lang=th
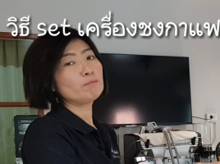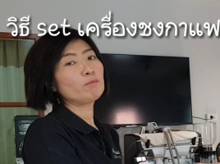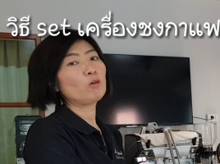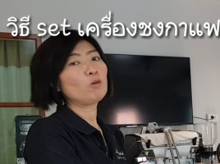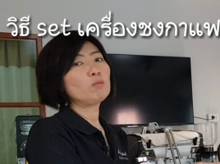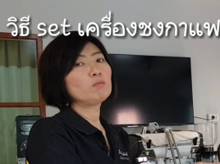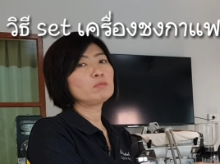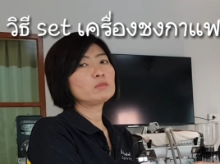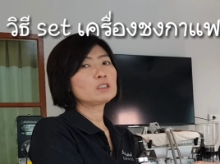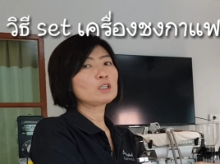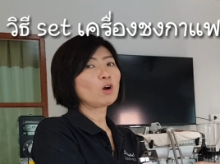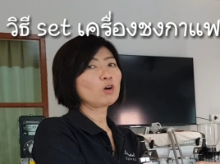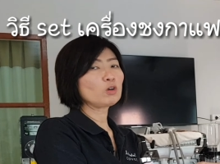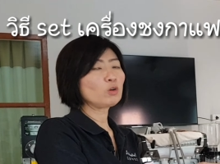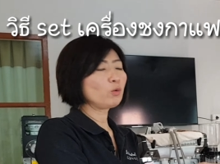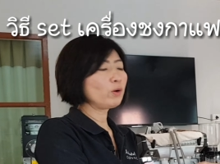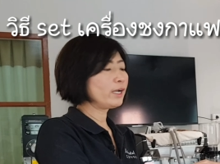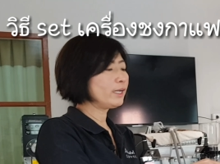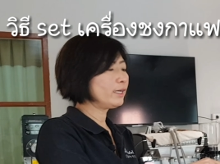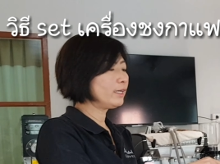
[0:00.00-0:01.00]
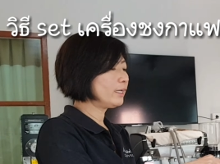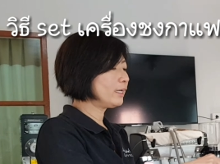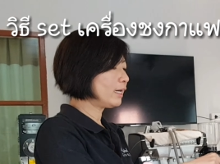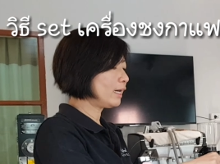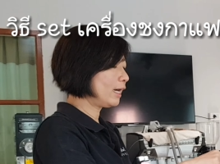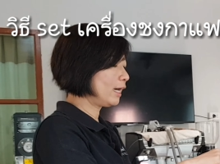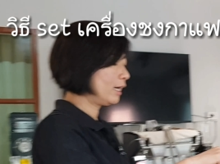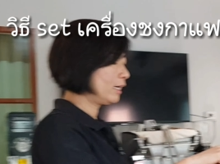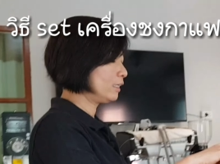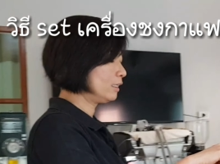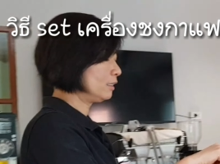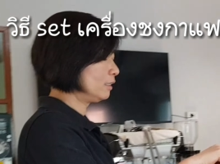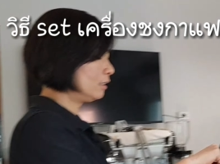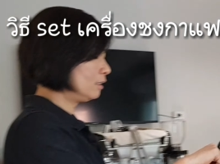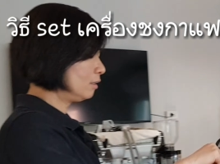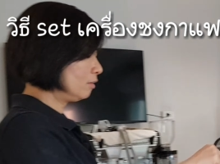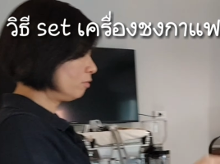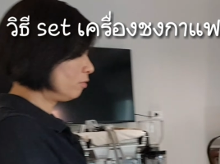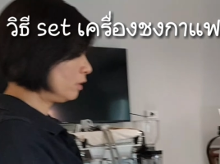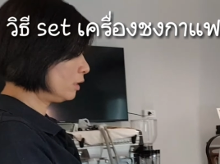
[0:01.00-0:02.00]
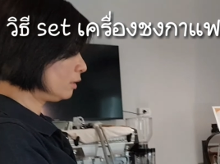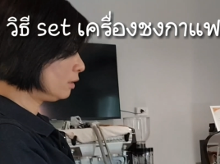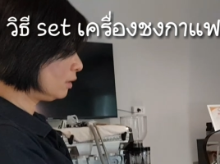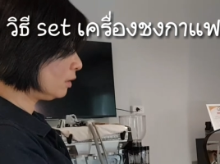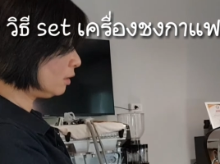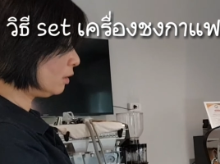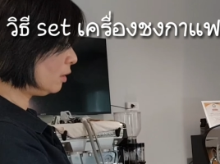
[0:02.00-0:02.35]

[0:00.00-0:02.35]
ปุ่ม 2 ถ้วยนี้นะคะบรึ้น